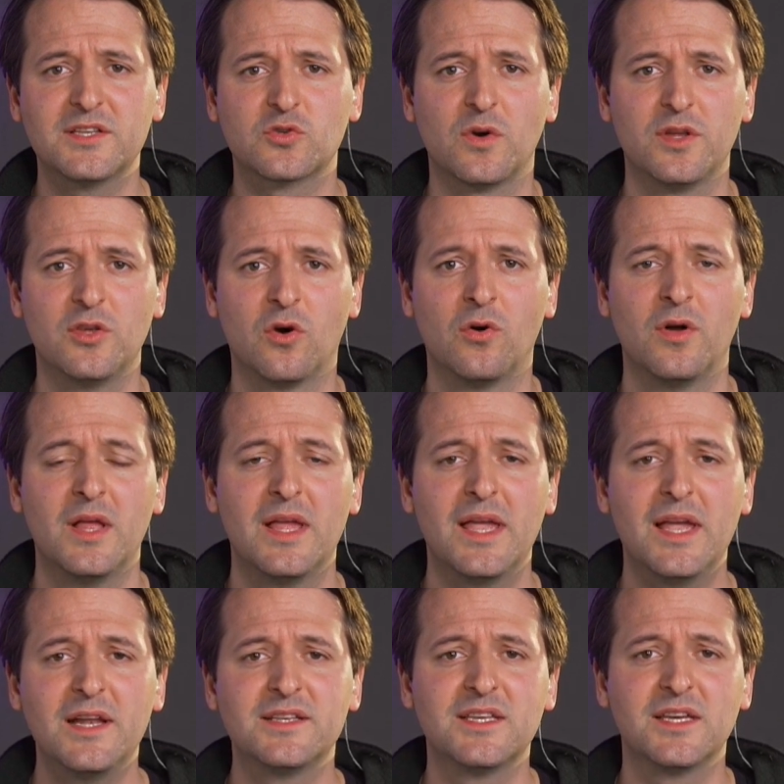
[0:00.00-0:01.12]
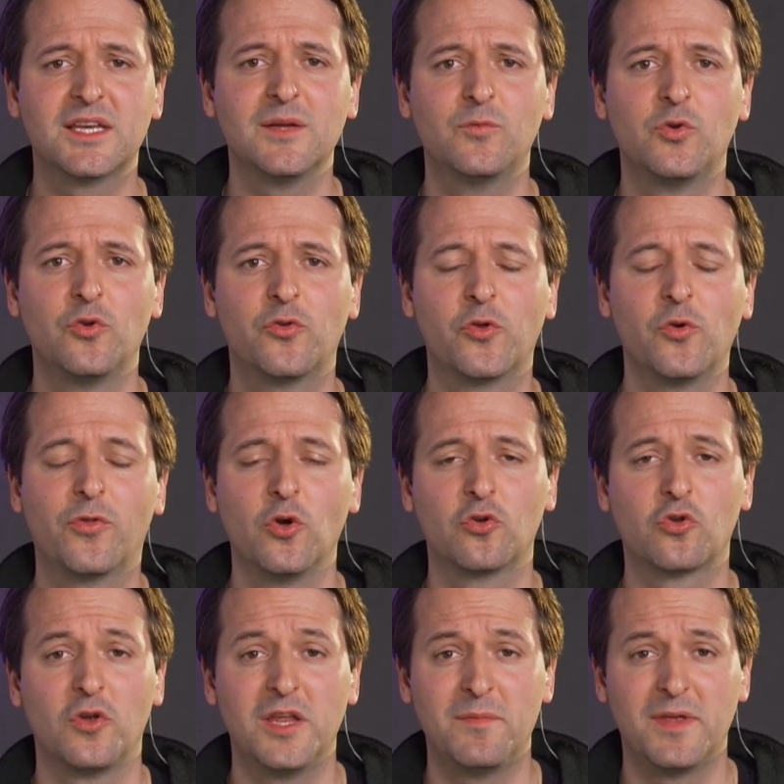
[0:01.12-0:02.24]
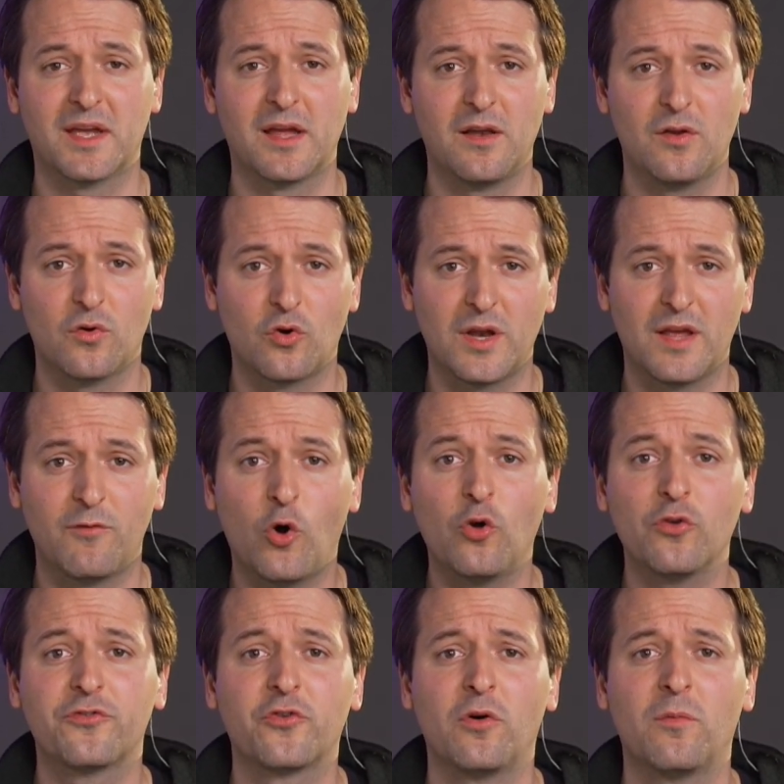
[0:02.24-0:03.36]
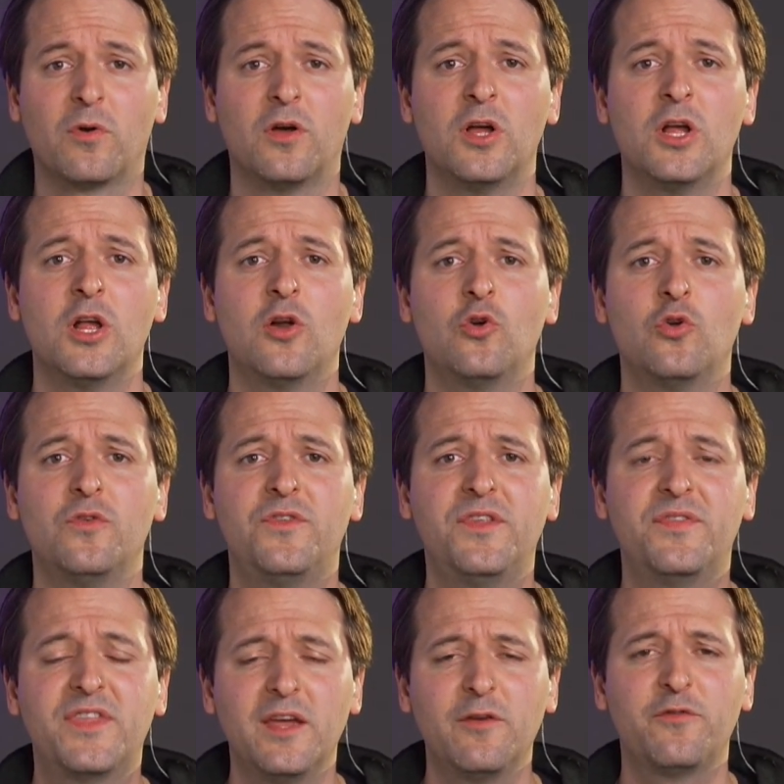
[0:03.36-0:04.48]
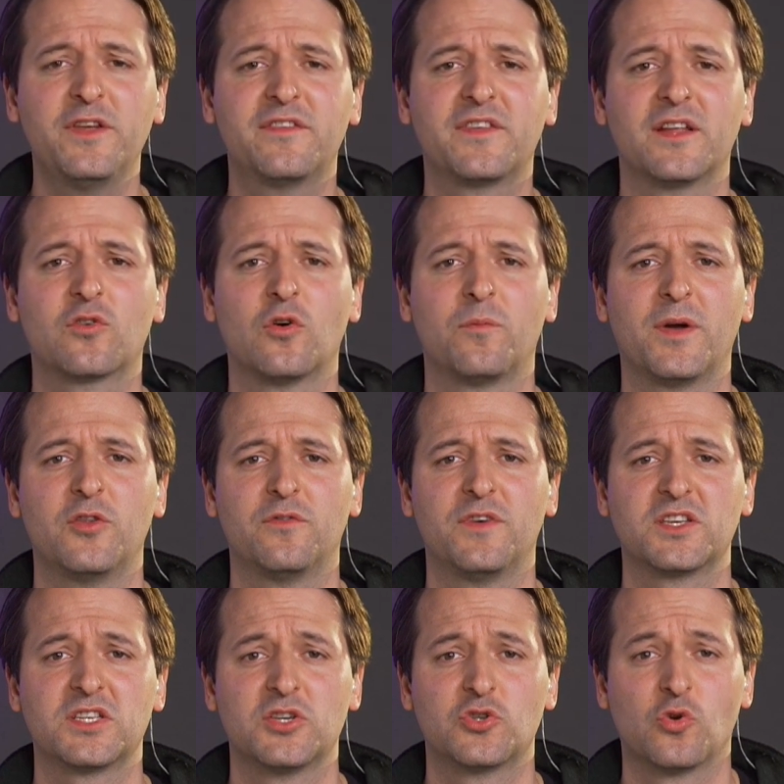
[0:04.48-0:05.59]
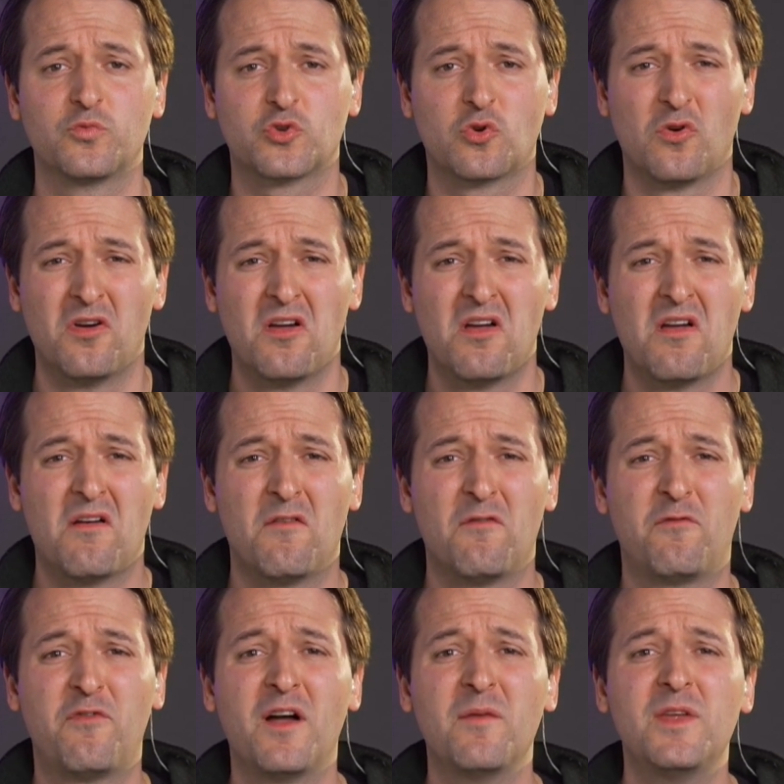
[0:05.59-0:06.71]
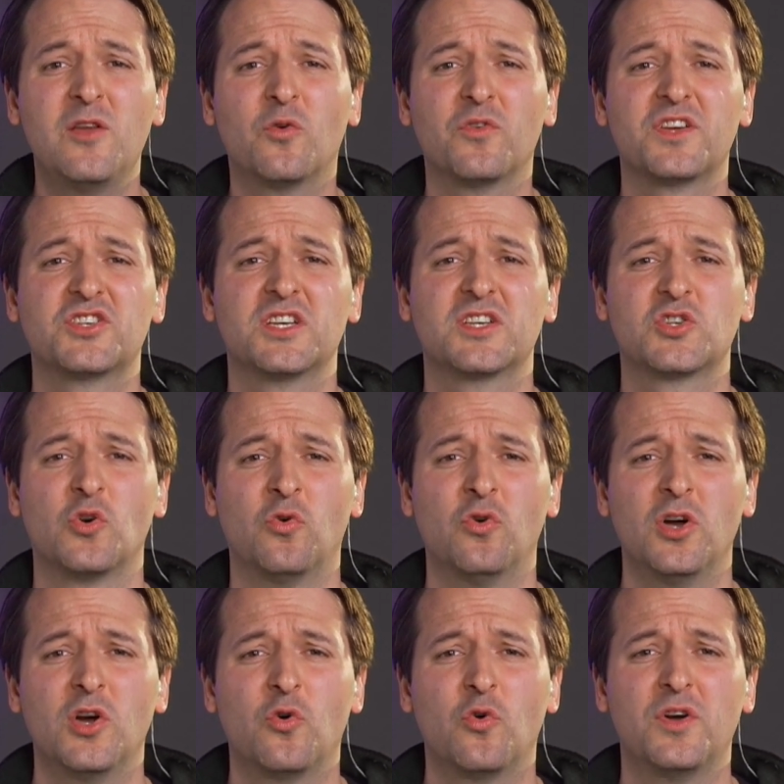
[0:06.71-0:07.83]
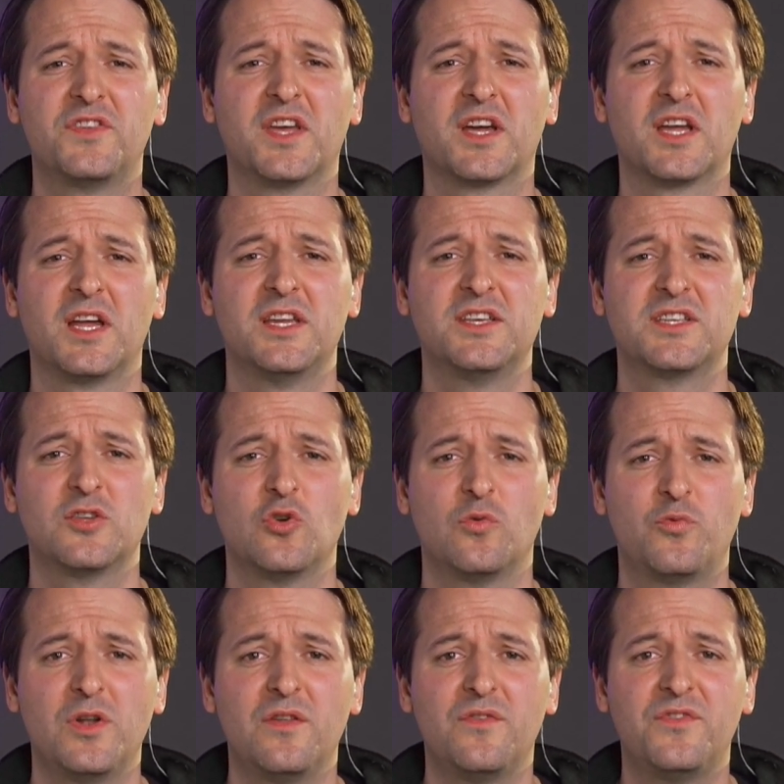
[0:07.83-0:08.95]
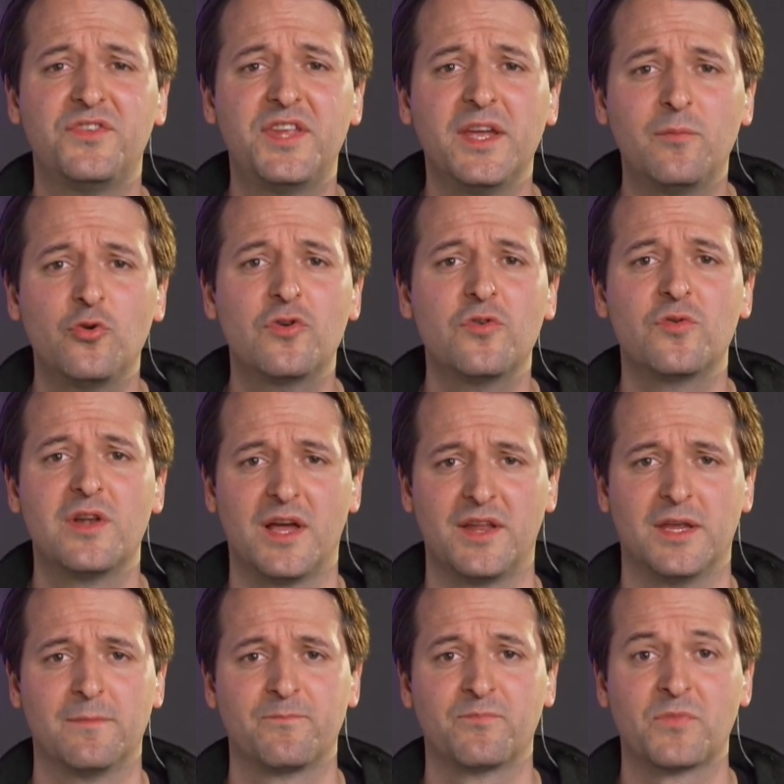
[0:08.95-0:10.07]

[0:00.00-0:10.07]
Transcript: soignants et les équipes de Doctolib relèvent ensemble le défi de cette campagne de vaccination puisque 20 millions d'injections ont été réalisées depuis le début de l'année.